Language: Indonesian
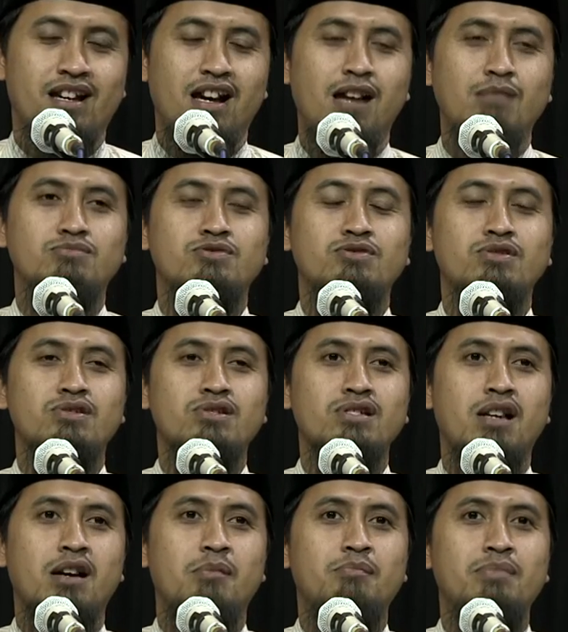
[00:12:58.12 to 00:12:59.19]

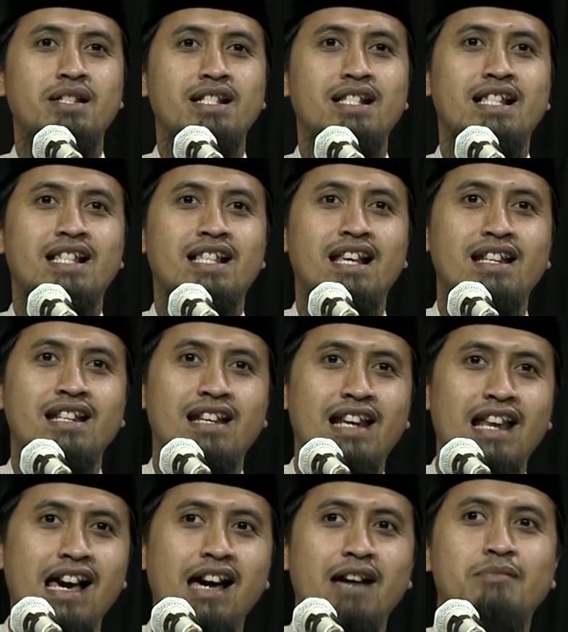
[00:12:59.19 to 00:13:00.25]
Abdullah bin
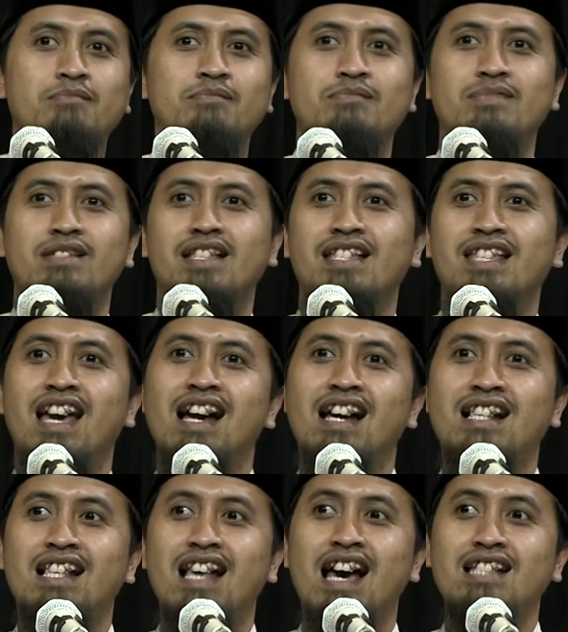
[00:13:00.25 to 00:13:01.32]
Salam yang
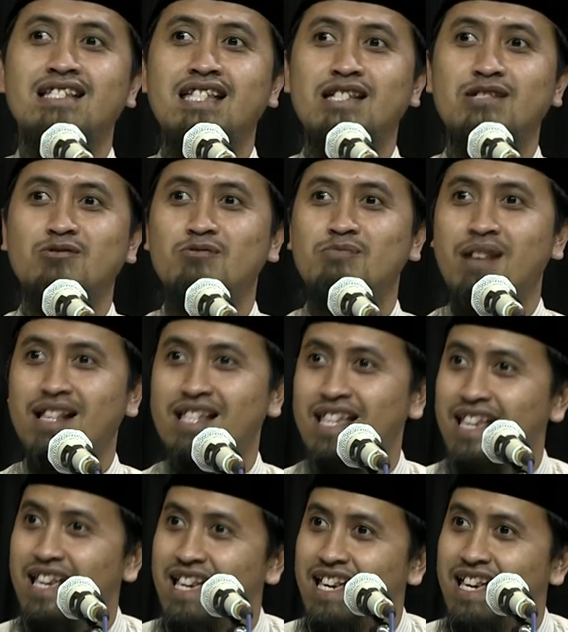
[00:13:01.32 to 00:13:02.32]
saat itu masih